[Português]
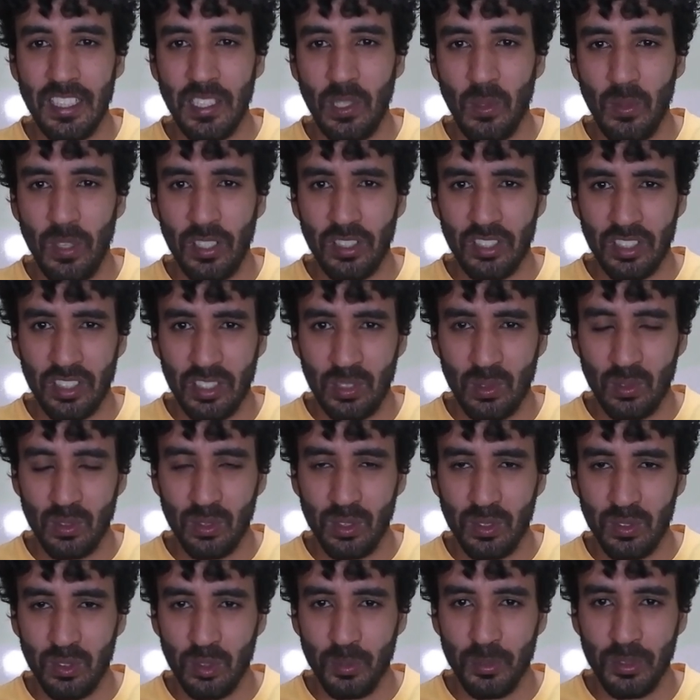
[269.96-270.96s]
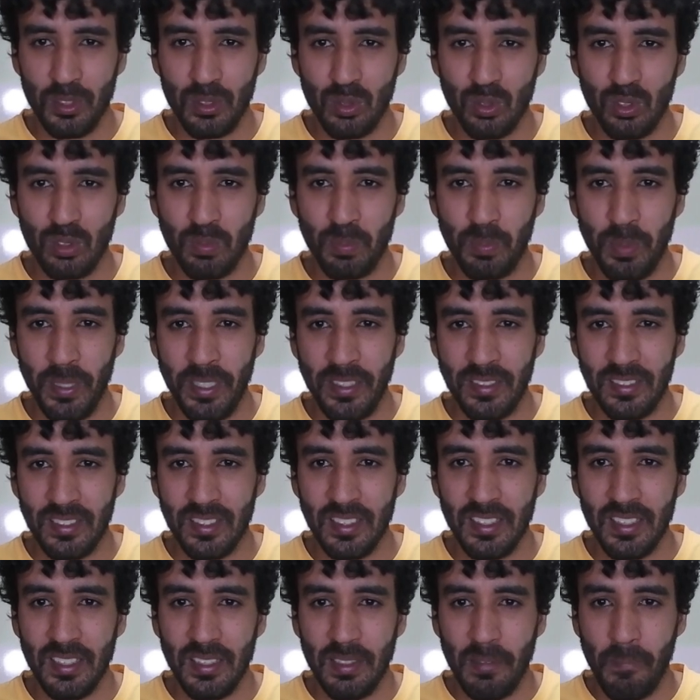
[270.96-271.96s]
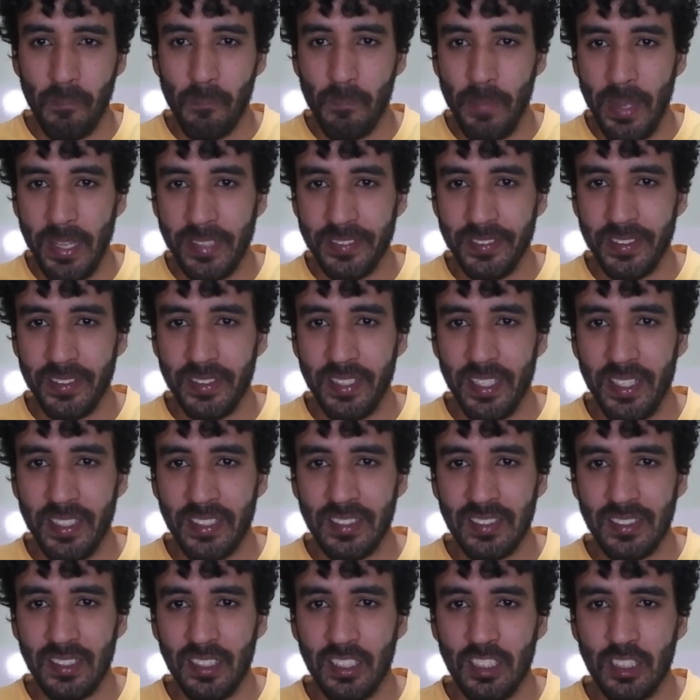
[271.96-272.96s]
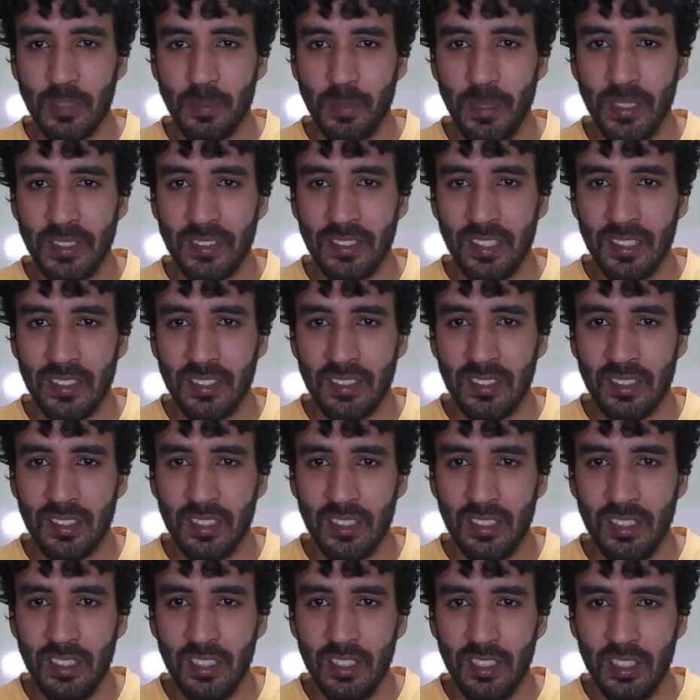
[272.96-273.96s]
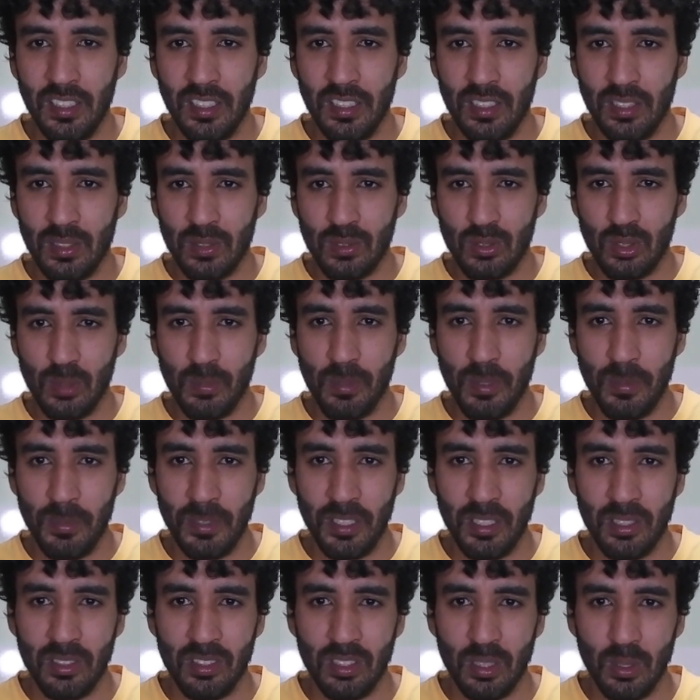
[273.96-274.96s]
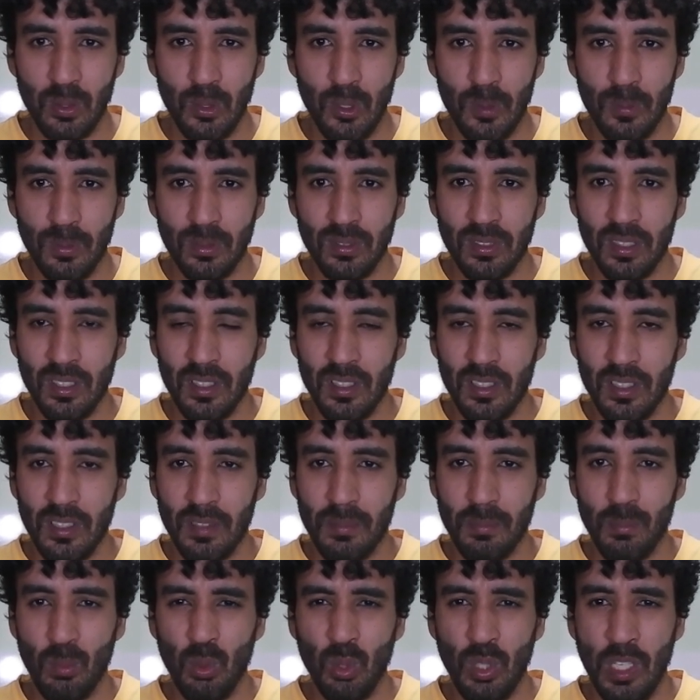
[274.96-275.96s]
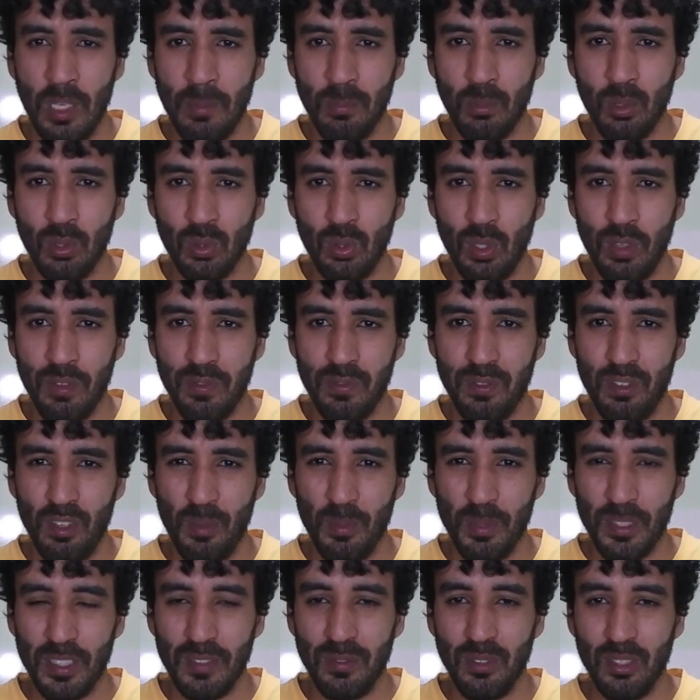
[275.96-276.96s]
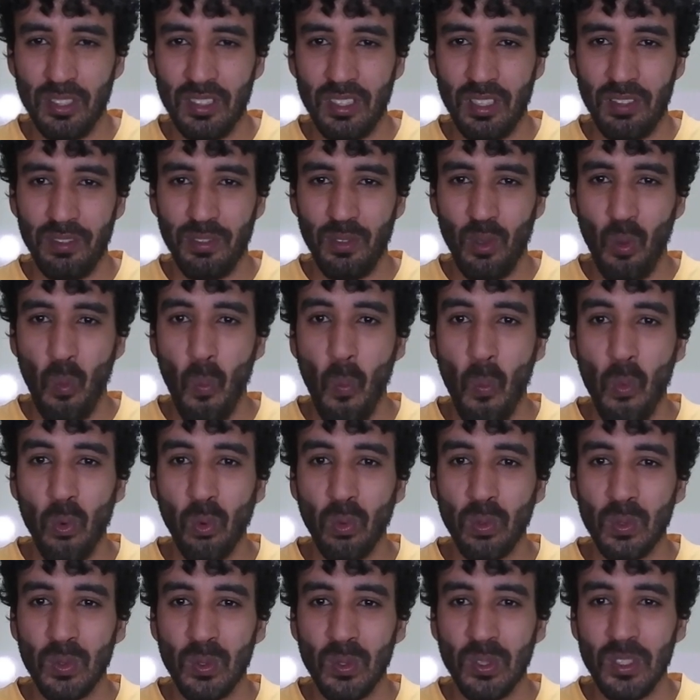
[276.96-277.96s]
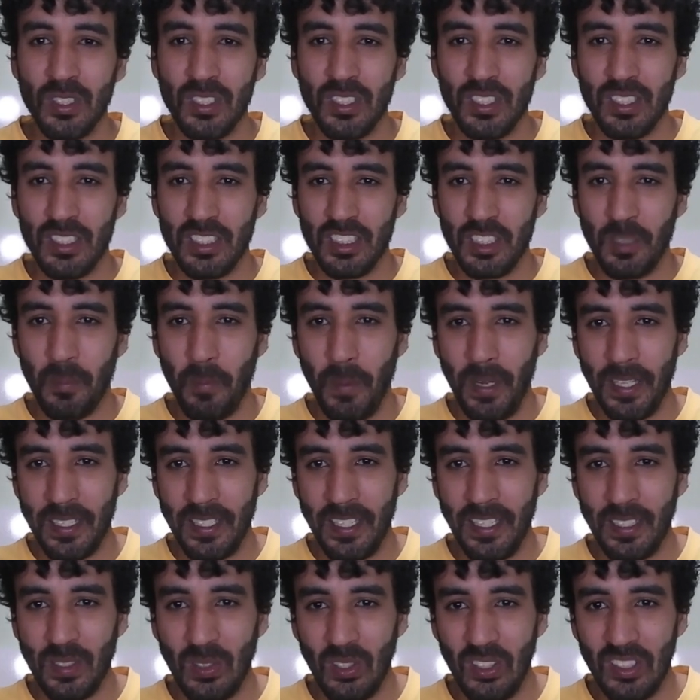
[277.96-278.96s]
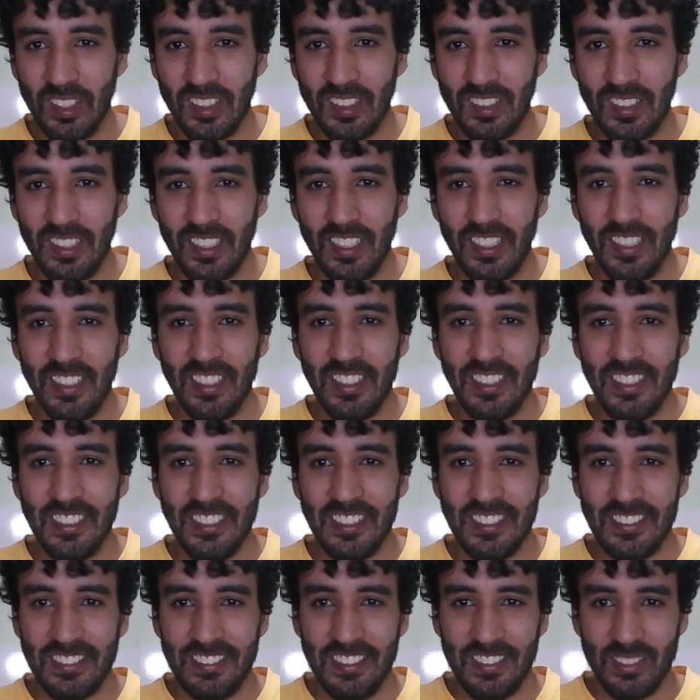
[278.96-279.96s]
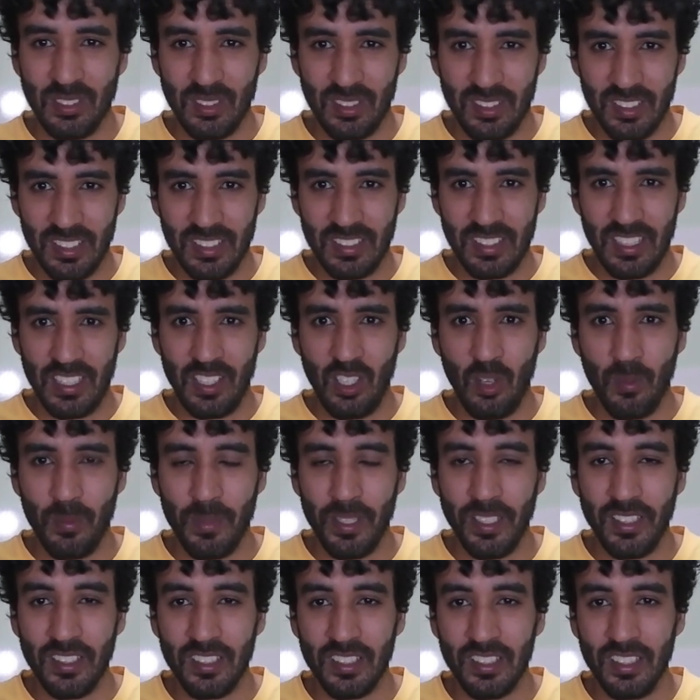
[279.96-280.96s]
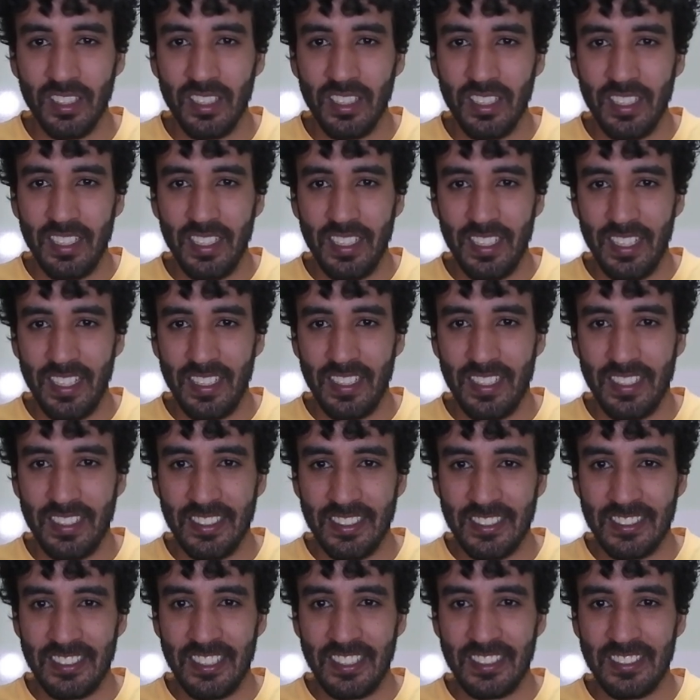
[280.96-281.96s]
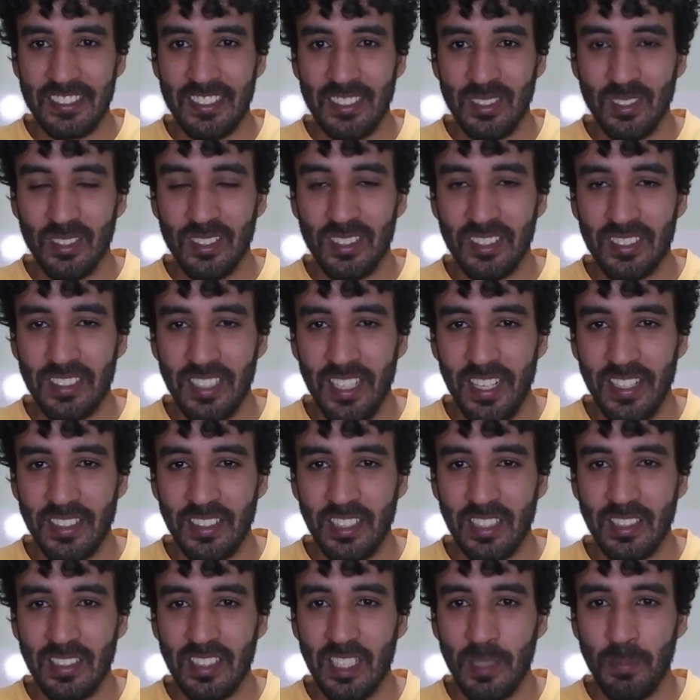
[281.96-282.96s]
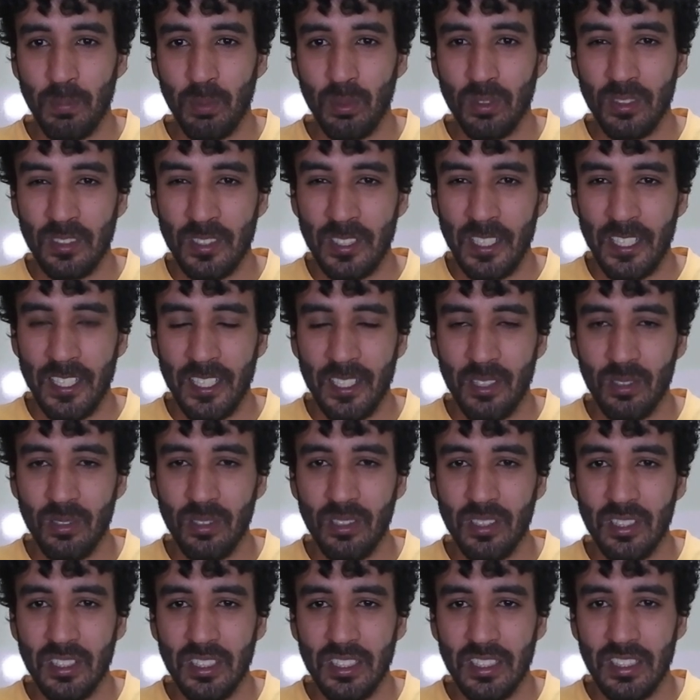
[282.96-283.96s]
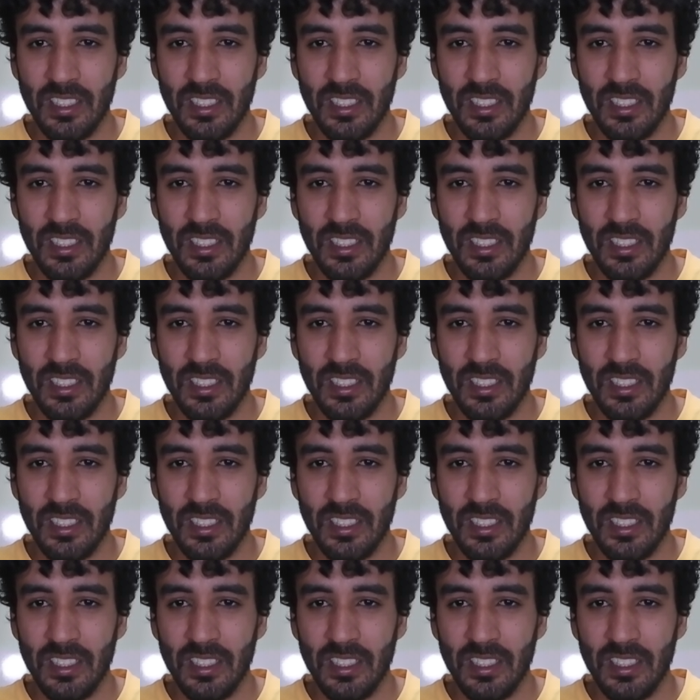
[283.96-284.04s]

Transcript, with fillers: Eu acho que um dos filmes de suspense mais interessantes para se assistir sobre Meninos e Lobos muda muito a forma de você ver o mundo, de para quem torcer, se a justiça realmente ela está sendo certa o tempo inteiro